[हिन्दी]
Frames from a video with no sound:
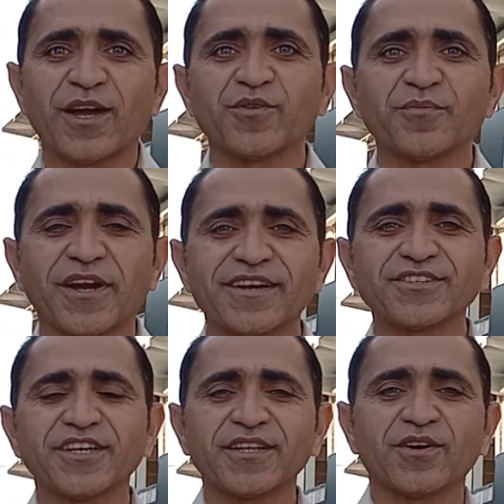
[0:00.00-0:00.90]
मैं हूं इमरान
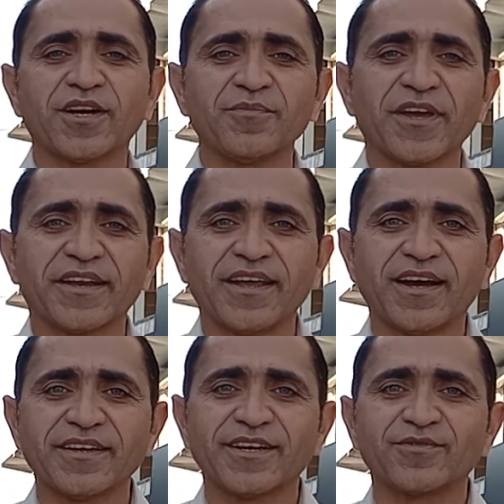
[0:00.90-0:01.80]
रशीद और आप देख रहे
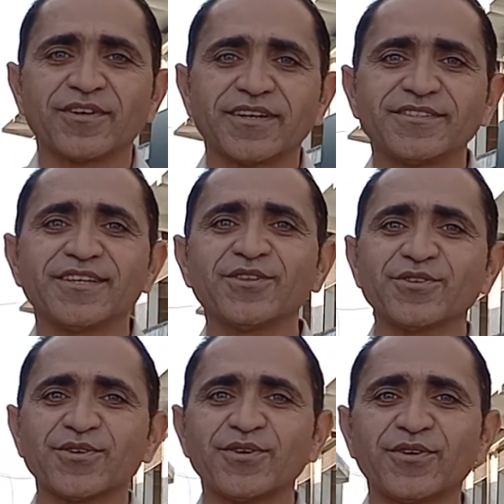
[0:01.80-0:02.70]
हैं आई आर वर्ल्ड जी
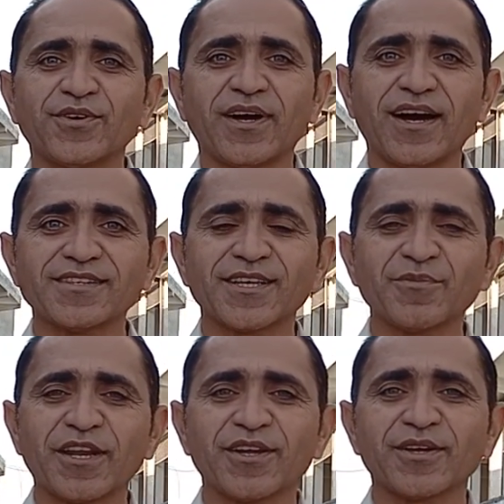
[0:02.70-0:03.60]
दोस्तों आज की
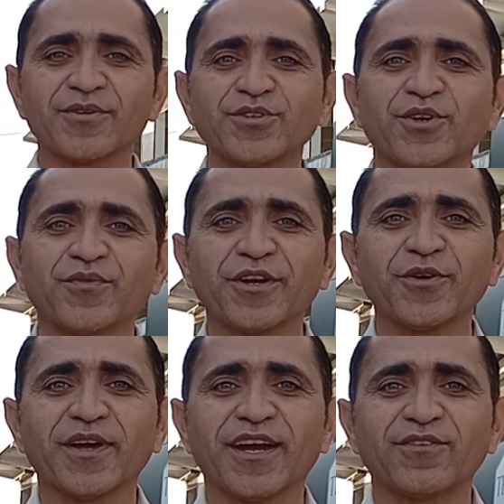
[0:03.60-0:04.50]
मेरी जो
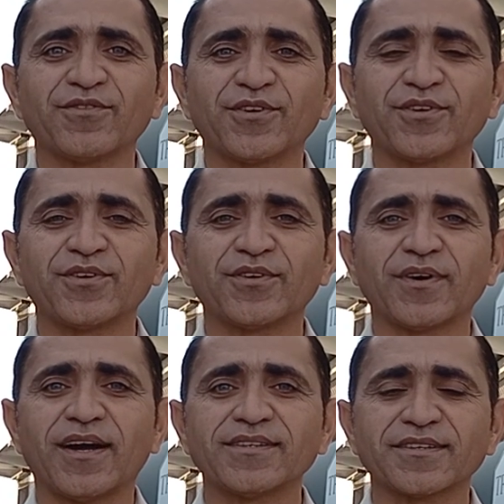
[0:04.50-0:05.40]
वीडियो है वो
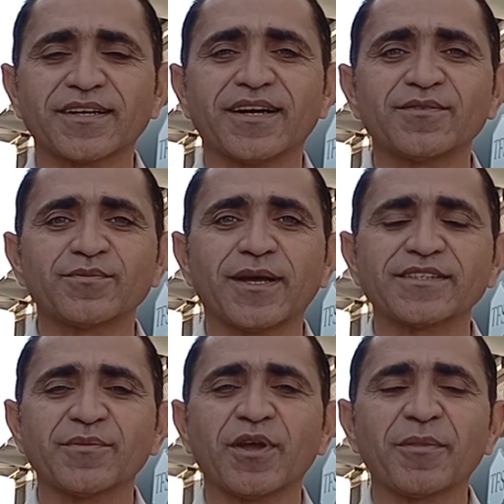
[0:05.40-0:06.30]
आज अख्तर खान
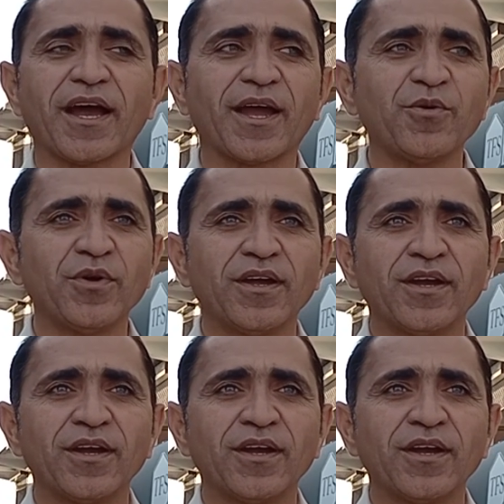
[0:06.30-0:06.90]
प्लाजे में मैं आया हूं